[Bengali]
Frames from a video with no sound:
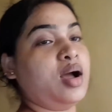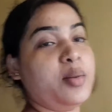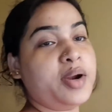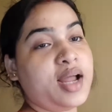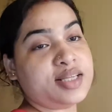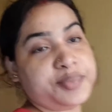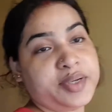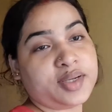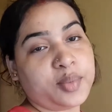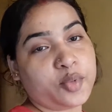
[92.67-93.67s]
আমার
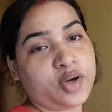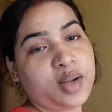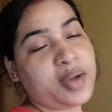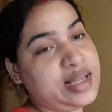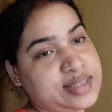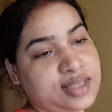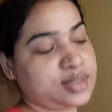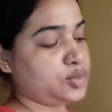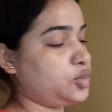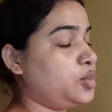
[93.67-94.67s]
হাজব্যান্ডকে বললাম আজকে
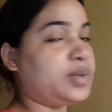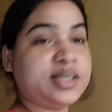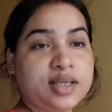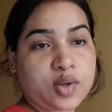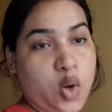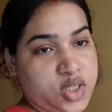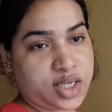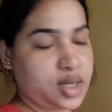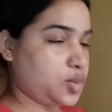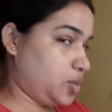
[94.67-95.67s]
শুধু মাটন
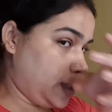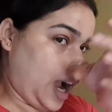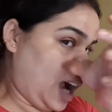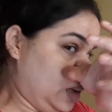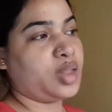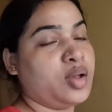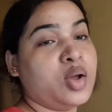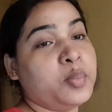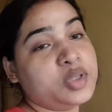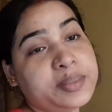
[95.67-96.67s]
কষাটা করি আর
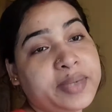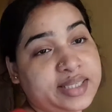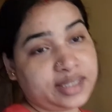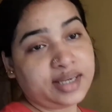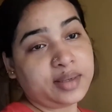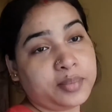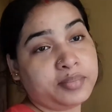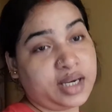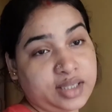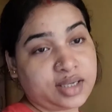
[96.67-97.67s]
ও যে মাটনের
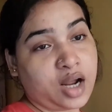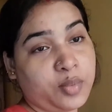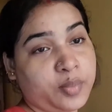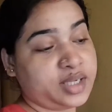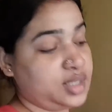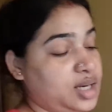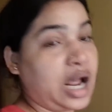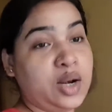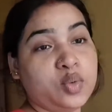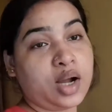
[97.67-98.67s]
মাটন খাবো মাটনের
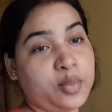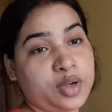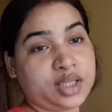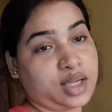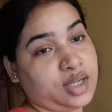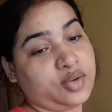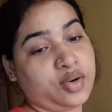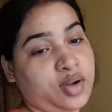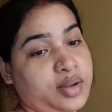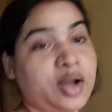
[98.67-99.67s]
আলু খাবো না তা কী
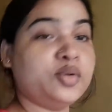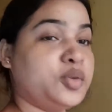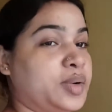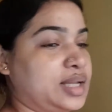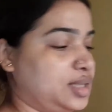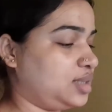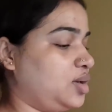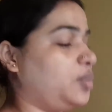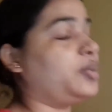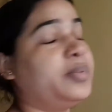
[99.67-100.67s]
করে হয় আলু তোমাকে দিতেই
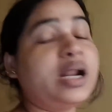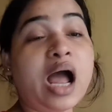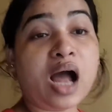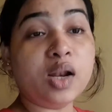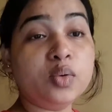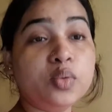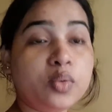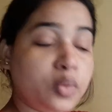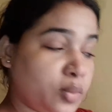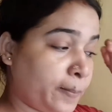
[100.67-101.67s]
হবে মানে আলু
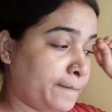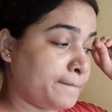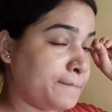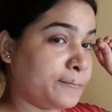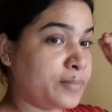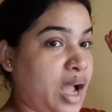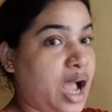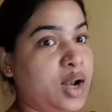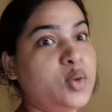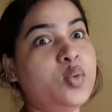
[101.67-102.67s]

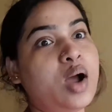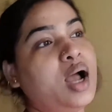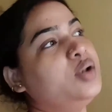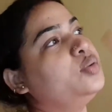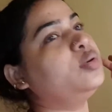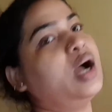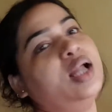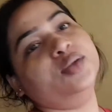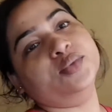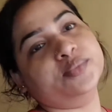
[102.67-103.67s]
আলু আলু
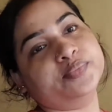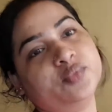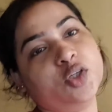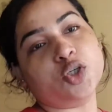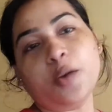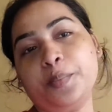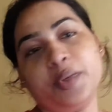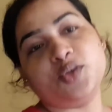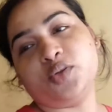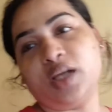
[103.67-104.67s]
আলু সব
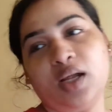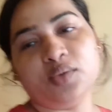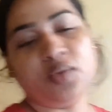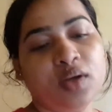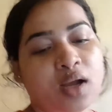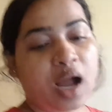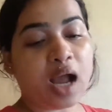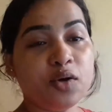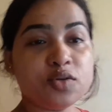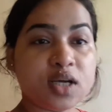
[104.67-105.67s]
কিছুতে আলু
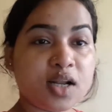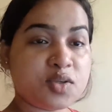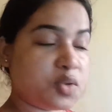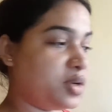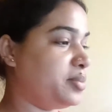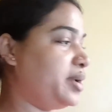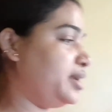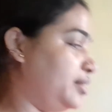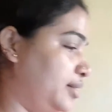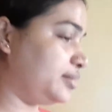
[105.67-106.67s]
আলু ছাড়া চলবেই
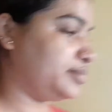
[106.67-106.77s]
না